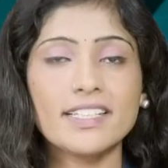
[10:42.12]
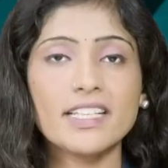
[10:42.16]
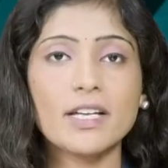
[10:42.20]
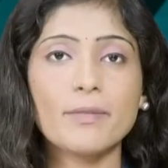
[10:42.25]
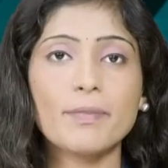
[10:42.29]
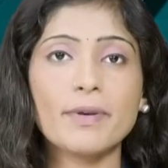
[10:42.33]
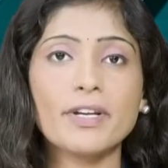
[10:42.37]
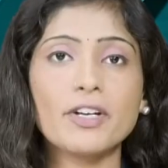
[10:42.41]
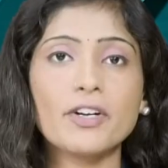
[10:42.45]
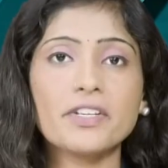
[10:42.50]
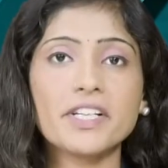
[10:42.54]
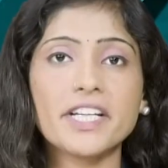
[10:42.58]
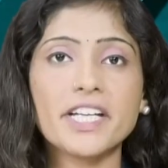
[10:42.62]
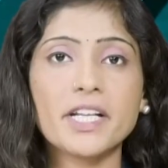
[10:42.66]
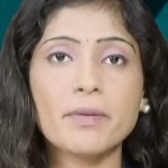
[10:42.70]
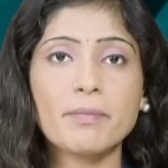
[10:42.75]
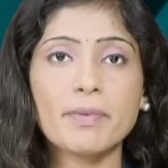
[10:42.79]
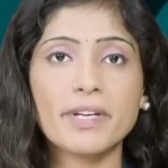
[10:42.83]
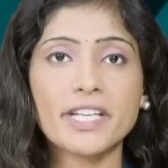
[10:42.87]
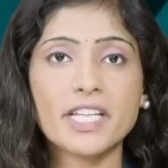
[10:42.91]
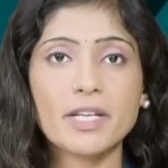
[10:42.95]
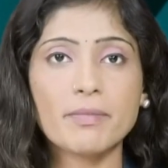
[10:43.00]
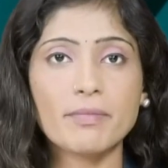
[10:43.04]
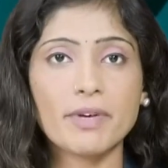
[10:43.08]
ఏపీలో
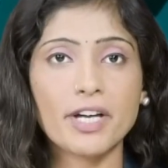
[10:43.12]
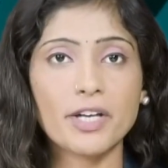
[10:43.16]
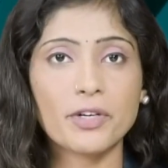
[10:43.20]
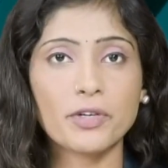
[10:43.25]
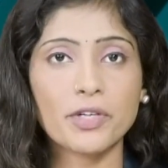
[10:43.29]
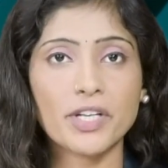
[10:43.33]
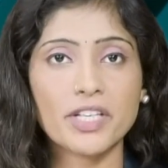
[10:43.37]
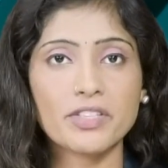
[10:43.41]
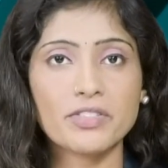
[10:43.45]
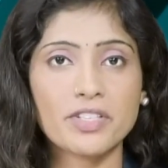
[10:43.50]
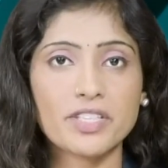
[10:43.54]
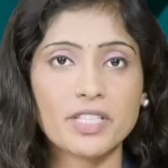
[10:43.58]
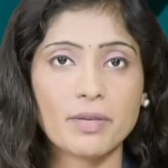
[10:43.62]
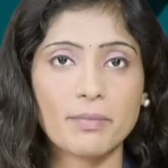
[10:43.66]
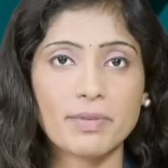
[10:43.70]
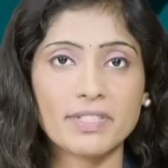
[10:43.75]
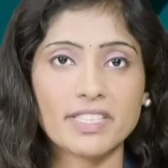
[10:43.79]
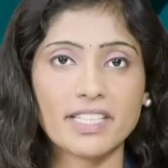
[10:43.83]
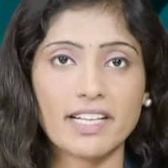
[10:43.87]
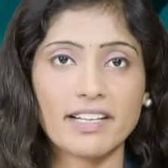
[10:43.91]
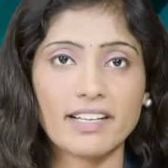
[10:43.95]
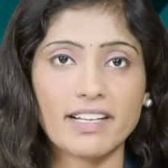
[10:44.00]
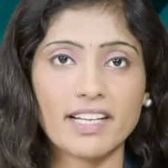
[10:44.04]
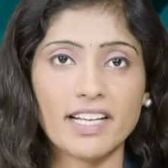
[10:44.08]
టీడీపీకి మరో ఎదురు దెబ్బ
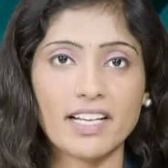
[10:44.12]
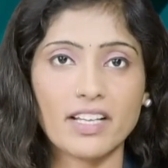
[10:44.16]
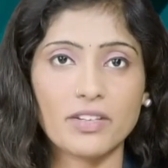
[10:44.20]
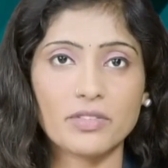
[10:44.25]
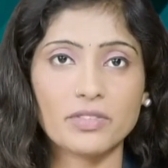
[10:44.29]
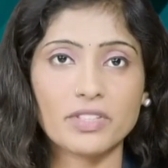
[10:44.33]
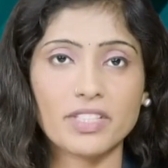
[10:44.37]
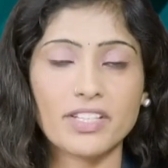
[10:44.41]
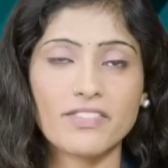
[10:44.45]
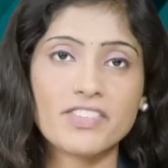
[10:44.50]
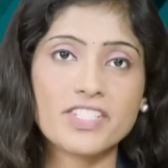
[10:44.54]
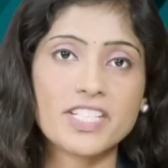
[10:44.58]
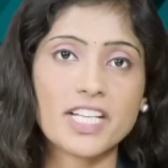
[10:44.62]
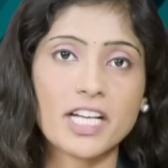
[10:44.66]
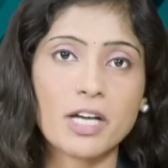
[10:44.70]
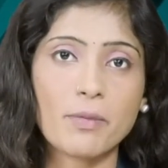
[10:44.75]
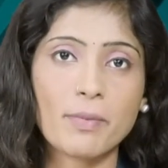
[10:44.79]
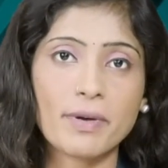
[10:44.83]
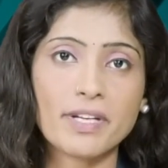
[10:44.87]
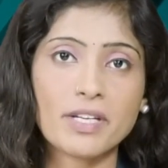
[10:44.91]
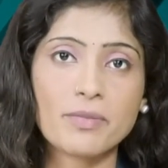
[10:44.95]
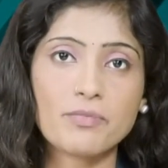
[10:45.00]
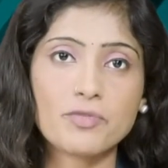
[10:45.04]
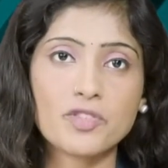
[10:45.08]
తగిలేలా ఉంది
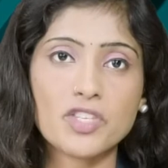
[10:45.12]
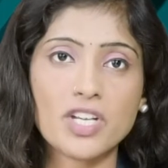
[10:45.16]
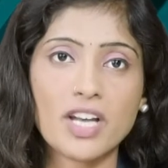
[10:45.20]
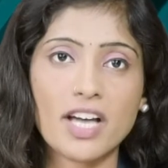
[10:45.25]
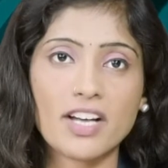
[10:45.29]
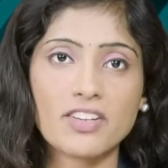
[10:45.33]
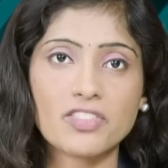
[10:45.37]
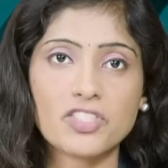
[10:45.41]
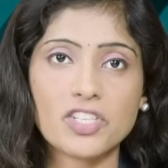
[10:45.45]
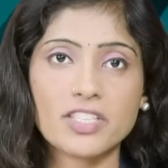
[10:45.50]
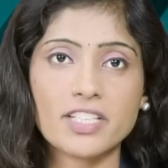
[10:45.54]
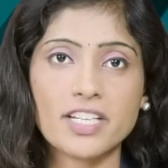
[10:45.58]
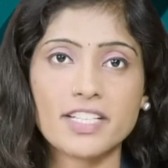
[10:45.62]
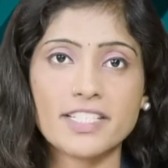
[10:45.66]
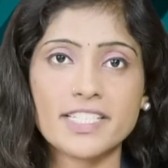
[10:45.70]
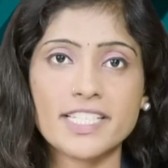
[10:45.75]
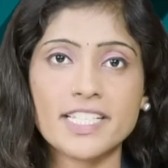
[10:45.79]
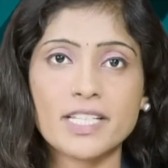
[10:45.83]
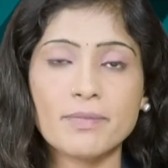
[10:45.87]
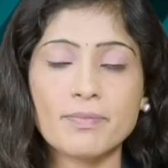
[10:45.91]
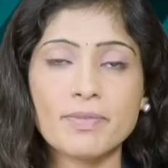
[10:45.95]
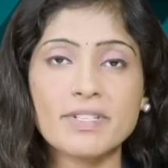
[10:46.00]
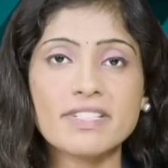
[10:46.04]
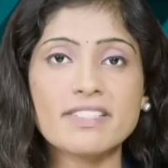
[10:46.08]
విశాఖపట్నం జిల్లాకు చెందిన
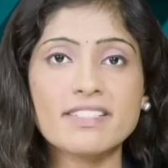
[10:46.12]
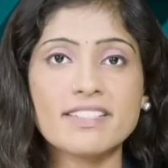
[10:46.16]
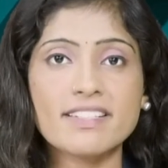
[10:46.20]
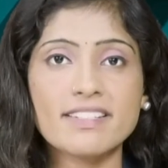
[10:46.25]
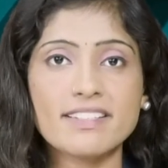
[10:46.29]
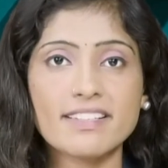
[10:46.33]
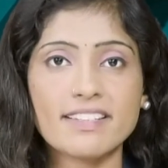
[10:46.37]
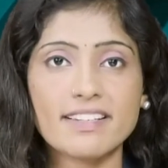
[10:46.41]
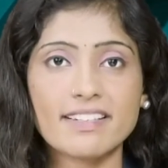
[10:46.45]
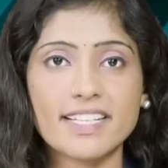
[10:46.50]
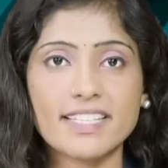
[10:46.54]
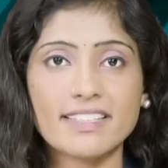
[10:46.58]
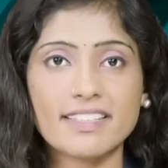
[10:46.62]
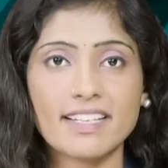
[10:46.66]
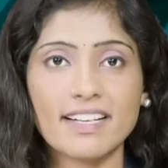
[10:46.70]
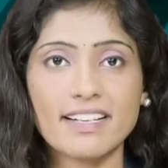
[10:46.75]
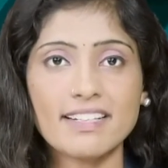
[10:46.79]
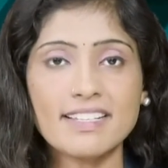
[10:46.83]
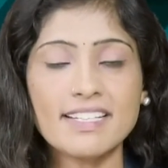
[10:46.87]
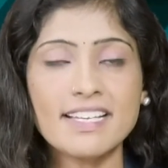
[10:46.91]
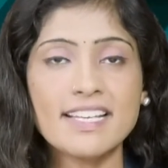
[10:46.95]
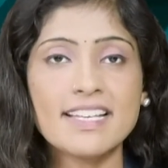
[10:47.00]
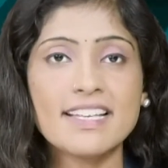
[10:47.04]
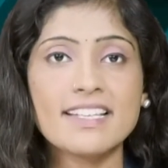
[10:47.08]
టీడీపీ సీనియర్ నేత
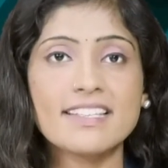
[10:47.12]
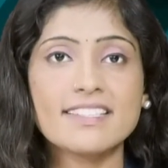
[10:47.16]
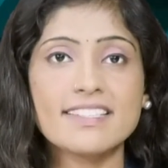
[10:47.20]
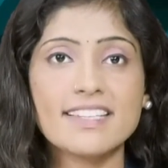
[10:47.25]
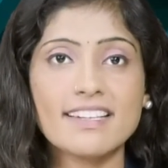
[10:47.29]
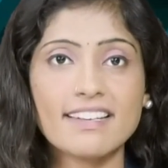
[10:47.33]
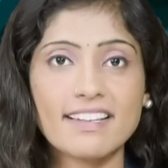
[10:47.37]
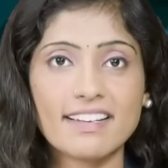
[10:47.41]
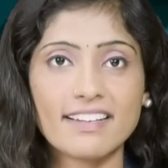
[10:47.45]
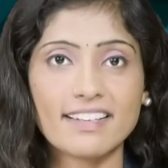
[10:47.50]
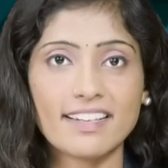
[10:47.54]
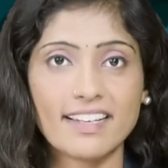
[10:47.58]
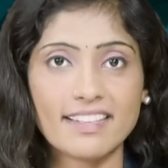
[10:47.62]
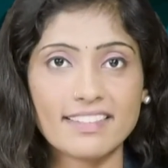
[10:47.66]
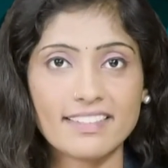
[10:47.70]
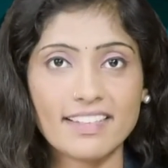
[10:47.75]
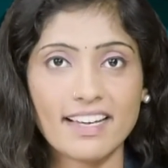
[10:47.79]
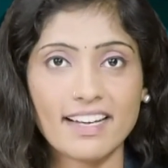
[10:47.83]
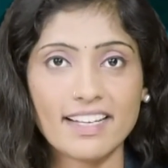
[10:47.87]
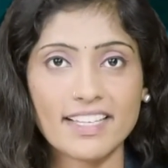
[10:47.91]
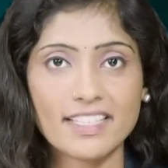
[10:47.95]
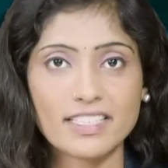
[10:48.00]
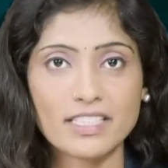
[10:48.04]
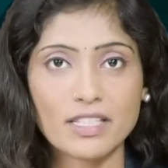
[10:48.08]
జిల్లా
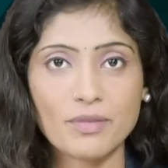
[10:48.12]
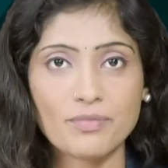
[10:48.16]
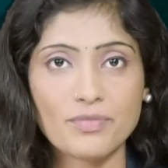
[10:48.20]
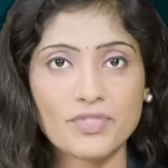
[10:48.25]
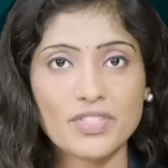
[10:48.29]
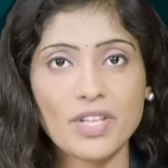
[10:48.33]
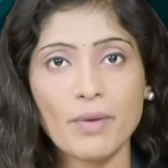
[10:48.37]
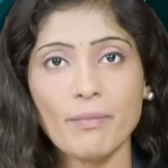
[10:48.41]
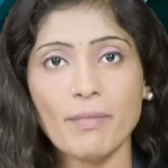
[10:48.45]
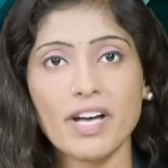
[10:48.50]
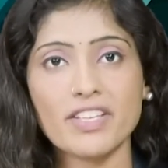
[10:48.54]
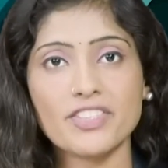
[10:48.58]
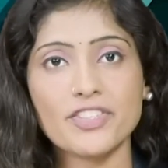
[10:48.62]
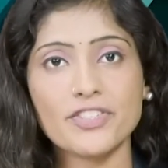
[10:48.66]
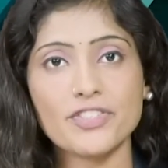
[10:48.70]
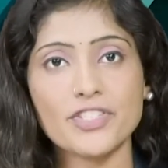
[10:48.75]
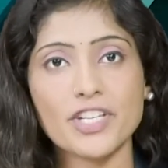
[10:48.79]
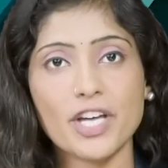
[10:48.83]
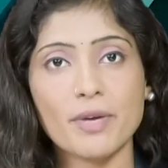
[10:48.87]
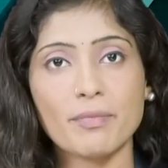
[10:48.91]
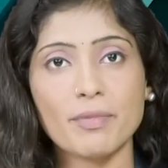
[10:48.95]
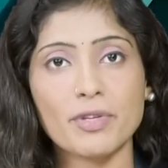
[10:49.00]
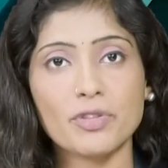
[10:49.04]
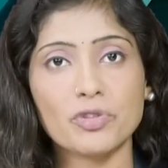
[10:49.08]
గ్రంథాలయ సంస్థ మాజీ
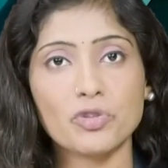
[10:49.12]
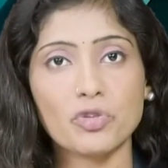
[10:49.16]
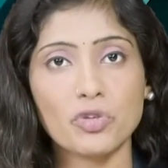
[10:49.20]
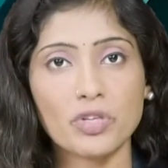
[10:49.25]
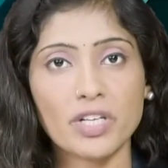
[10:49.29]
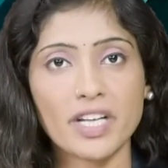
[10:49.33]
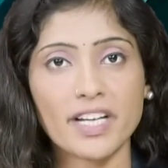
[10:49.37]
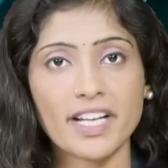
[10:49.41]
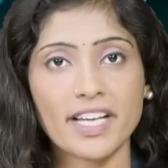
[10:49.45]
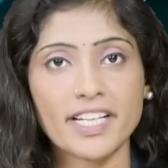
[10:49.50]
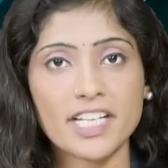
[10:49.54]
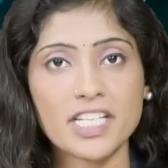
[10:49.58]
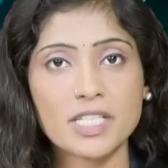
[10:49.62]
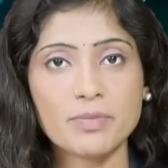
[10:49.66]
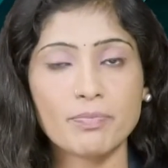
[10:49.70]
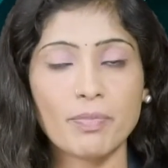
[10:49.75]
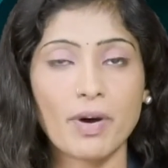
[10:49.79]
చైర్మన్ తోట నాగేష్